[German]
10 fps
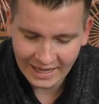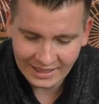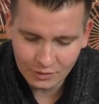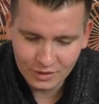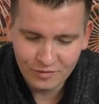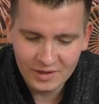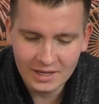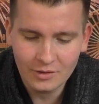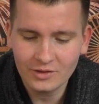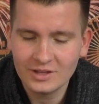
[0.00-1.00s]
Hat auch nicht viel
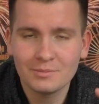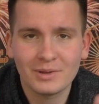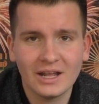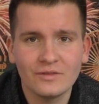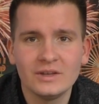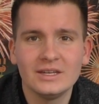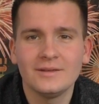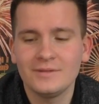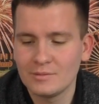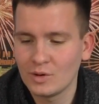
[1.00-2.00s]
gekostet. Preis findet
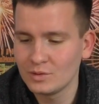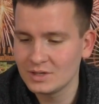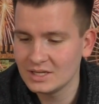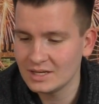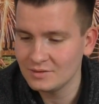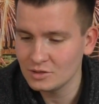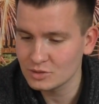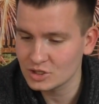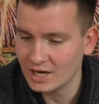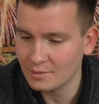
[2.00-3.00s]
ihr wie immer unten in der
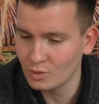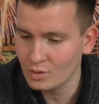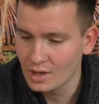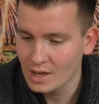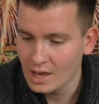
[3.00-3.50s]
Videobeschreibung.